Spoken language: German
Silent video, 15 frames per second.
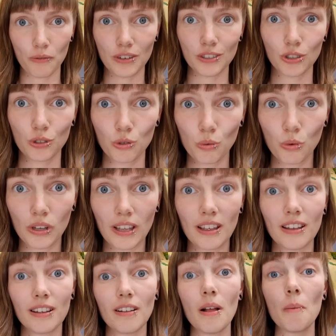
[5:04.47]
auf ihn
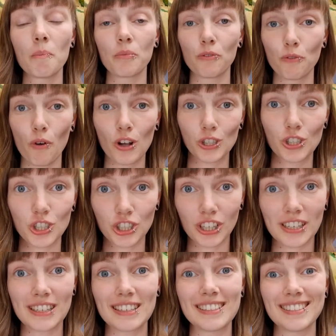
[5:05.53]
zugehe, einen forschenden
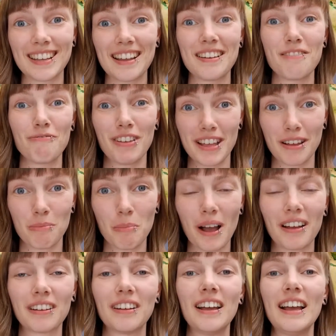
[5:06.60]
Schritt in seinen Weg
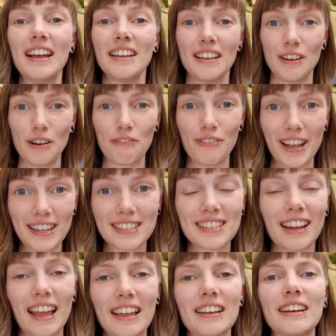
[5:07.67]
mache, ihn
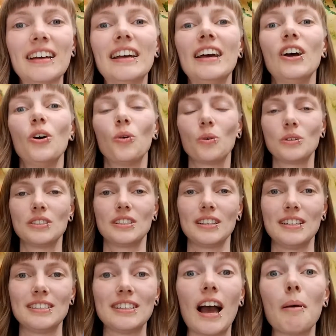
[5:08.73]
wegdränge und
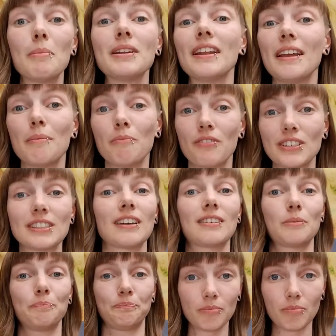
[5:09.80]
ihn damit eben, wie
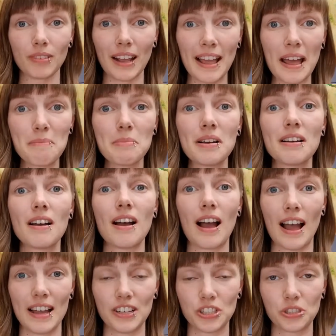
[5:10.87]
gesagt, hemme,
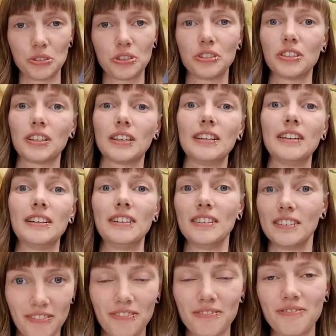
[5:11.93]

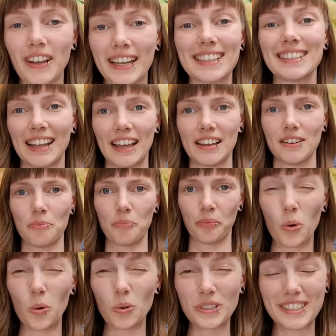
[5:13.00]
einschüchtere, wegdränge.
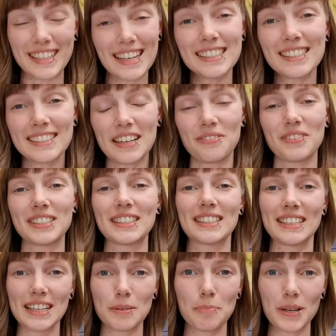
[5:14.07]
Und das ist etwas, das
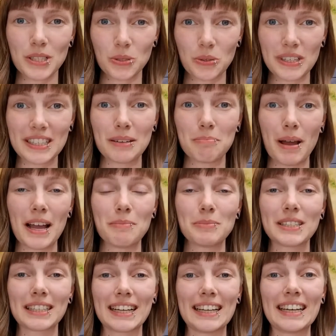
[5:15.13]
ich persönlich in meinem
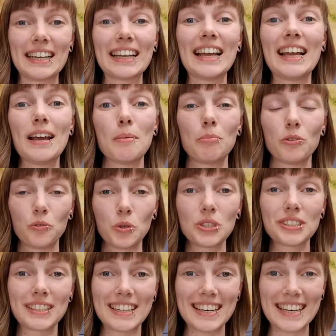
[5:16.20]
Training
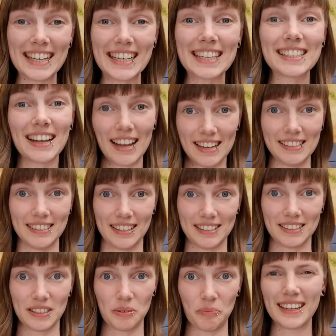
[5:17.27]
bewusst nicht
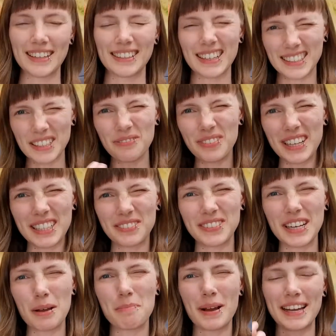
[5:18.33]
einsetze. Da sind wir jetzt
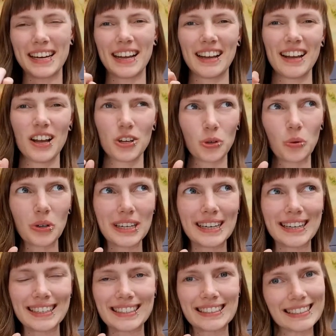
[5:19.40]
wieder bei der
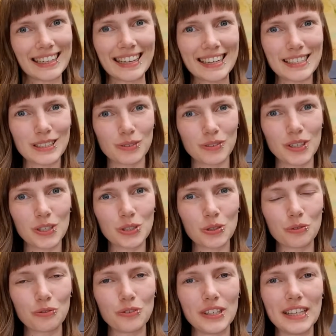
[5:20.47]
grundlegenden
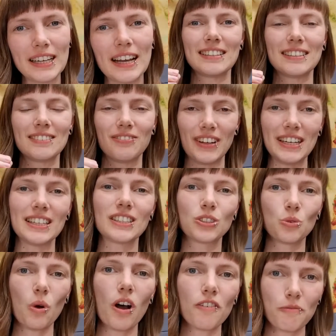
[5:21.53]
Trainingsphilosophie. Wenn ich
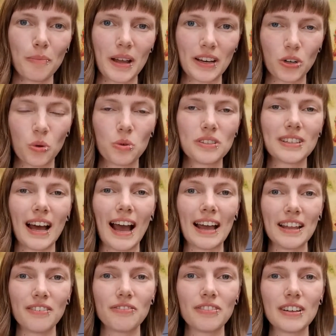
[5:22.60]
so auf meinen Hund
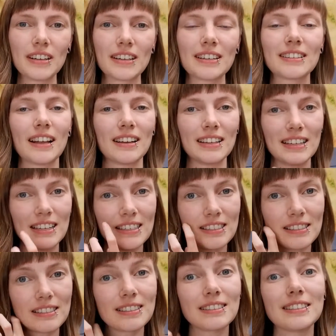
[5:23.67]
einwirke, dann
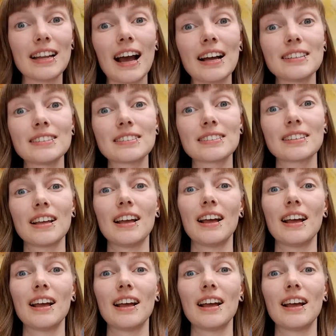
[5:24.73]
ist das